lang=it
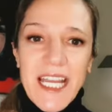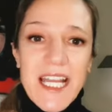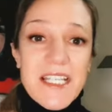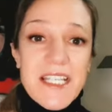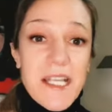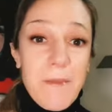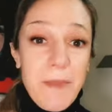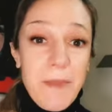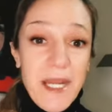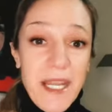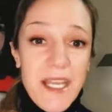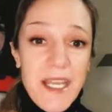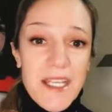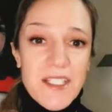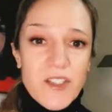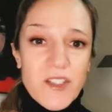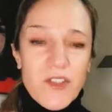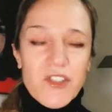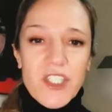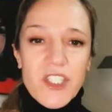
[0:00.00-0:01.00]
presto e
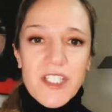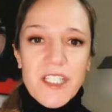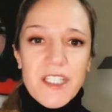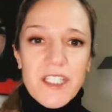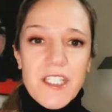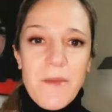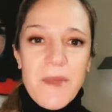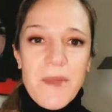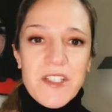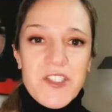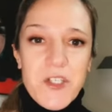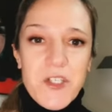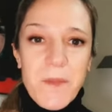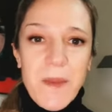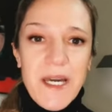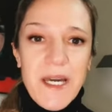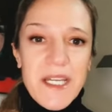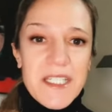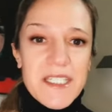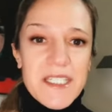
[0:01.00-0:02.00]
cerca di
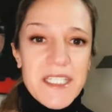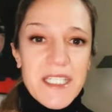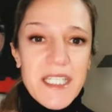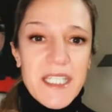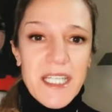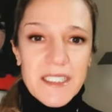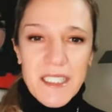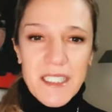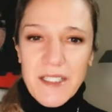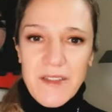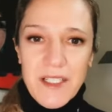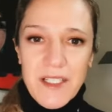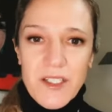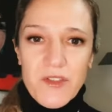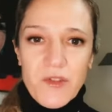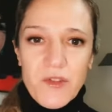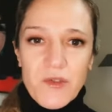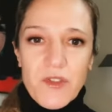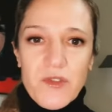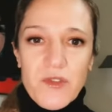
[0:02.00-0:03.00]
emanciparsi attraverso lo
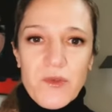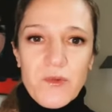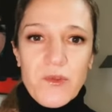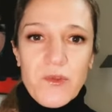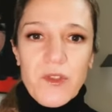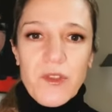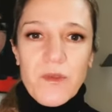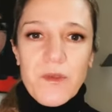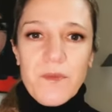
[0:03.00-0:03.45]
studio,